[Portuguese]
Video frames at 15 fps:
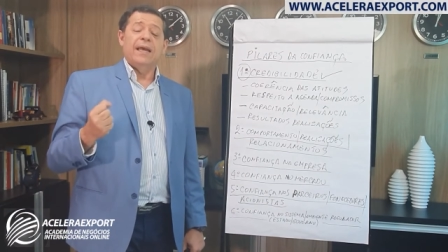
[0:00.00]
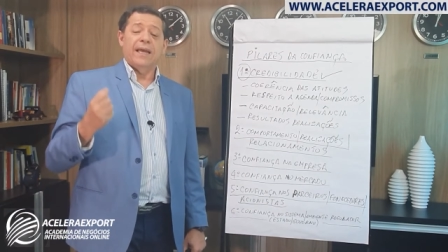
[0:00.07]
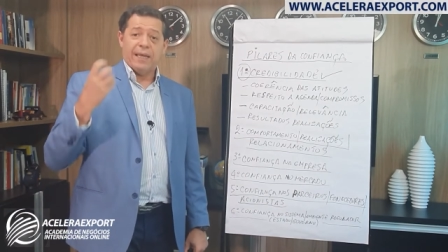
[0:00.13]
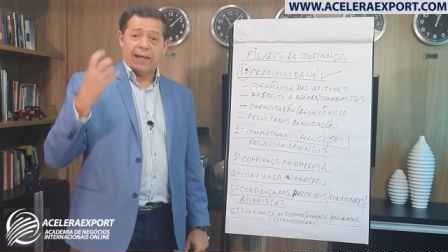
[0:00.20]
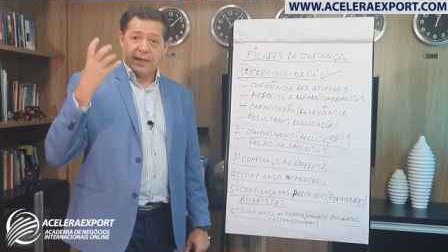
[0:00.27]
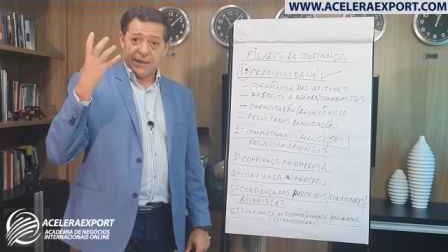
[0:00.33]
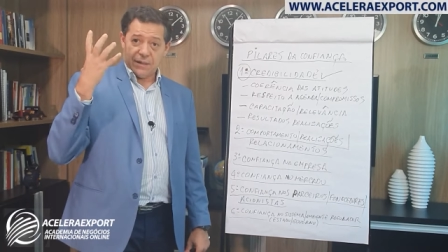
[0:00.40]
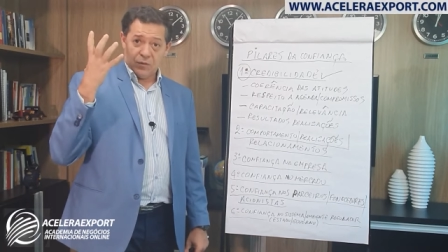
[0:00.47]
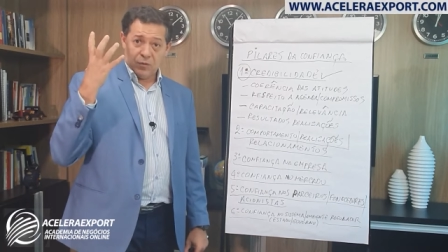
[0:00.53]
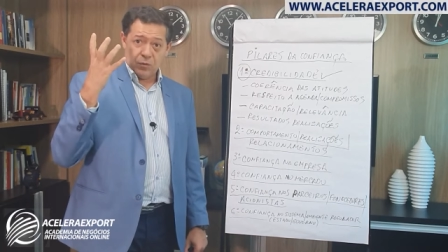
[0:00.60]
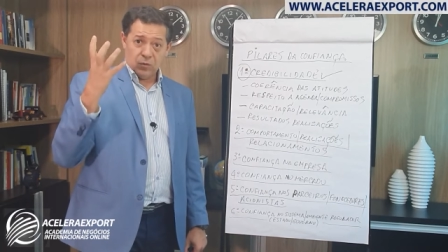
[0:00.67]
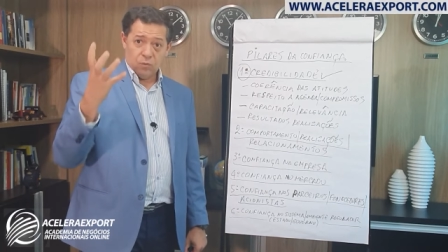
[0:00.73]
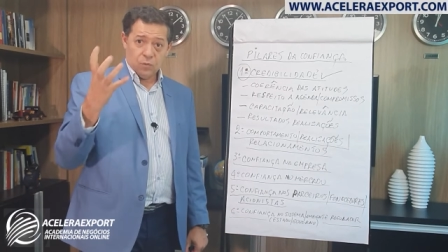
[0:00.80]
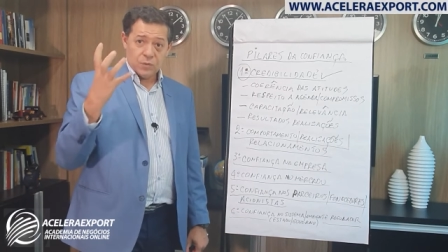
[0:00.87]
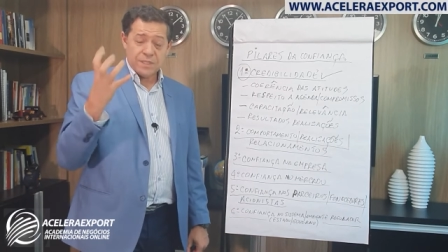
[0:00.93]
é,
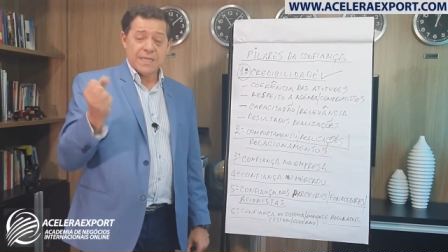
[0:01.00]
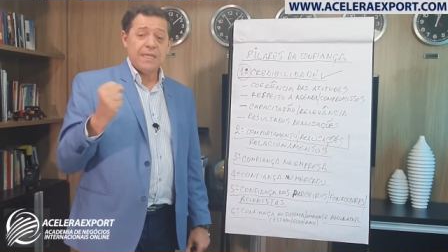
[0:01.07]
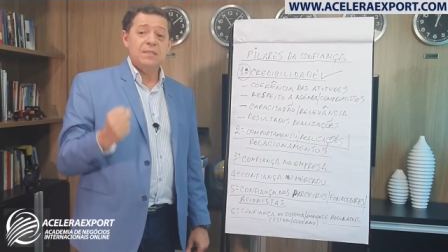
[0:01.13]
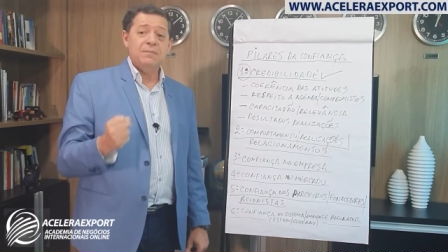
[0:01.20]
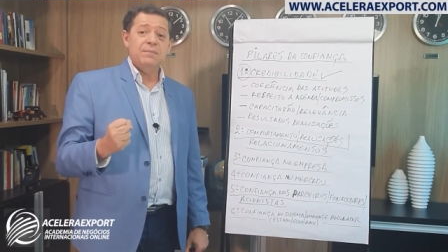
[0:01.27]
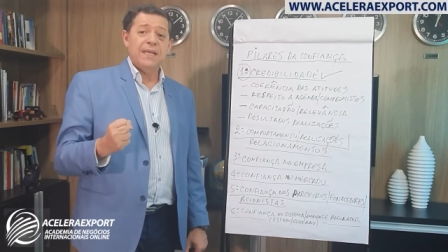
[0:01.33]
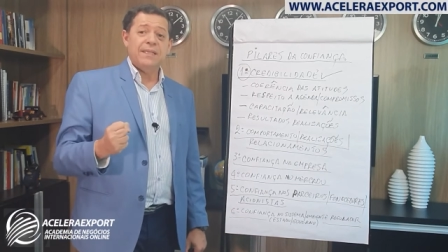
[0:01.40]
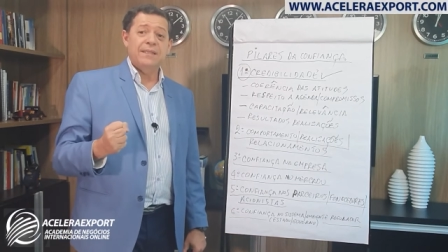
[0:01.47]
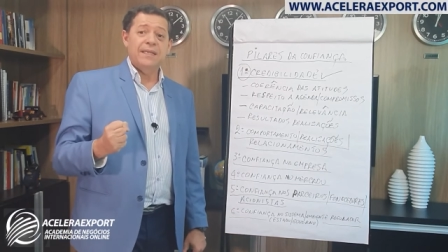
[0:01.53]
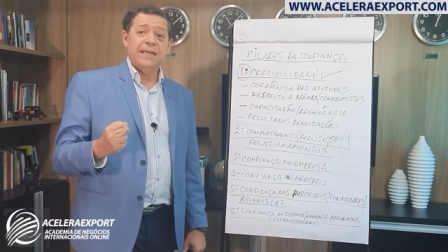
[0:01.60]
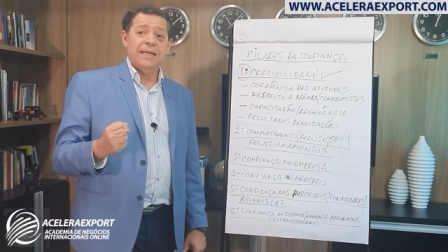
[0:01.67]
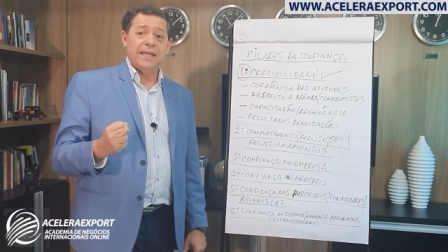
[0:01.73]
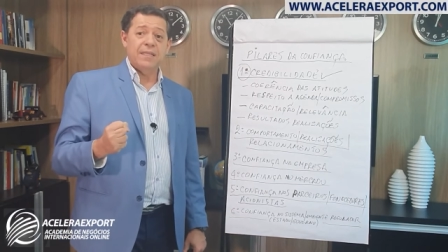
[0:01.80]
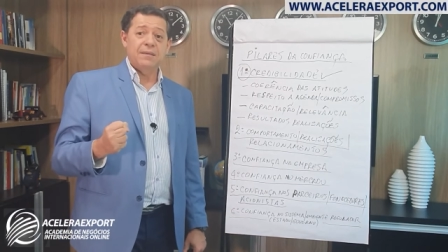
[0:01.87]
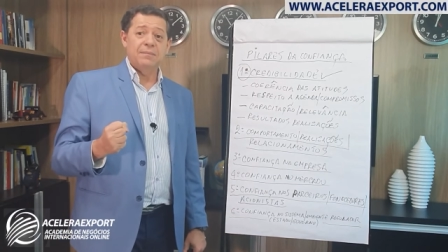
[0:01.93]
um, um sentimento de
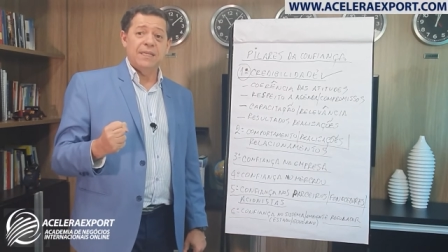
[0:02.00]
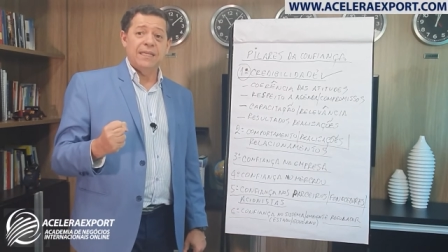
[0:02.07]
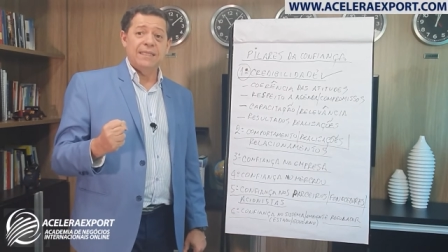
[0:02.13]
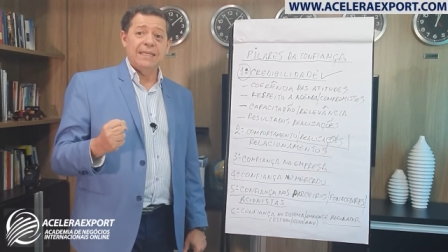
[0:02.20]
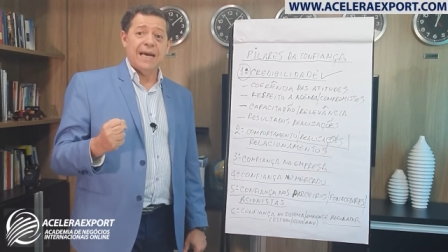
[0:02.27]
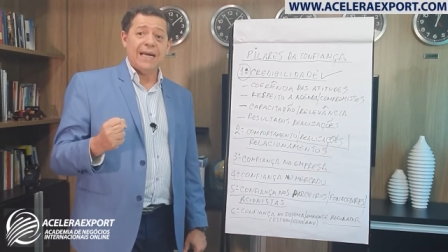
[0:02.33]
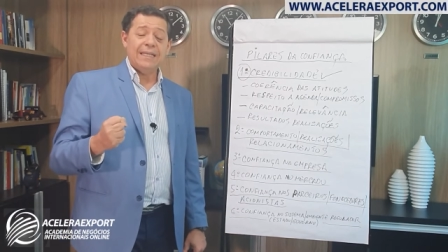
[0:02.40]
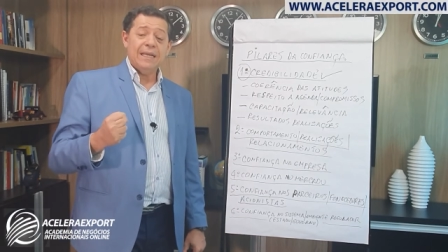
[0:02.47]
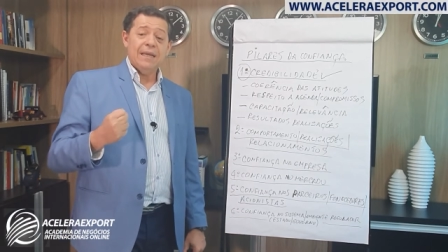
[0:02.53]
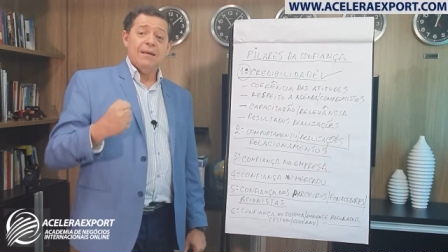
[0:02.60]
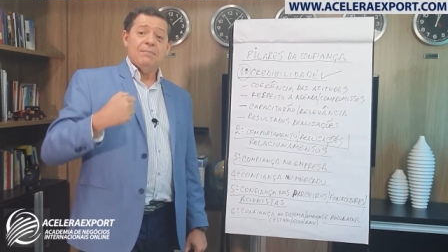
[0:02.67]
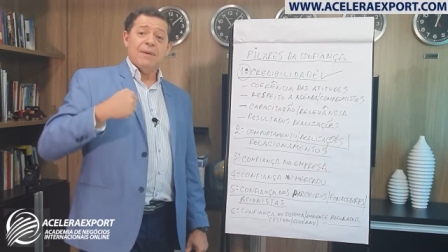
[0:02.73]
credibilidade,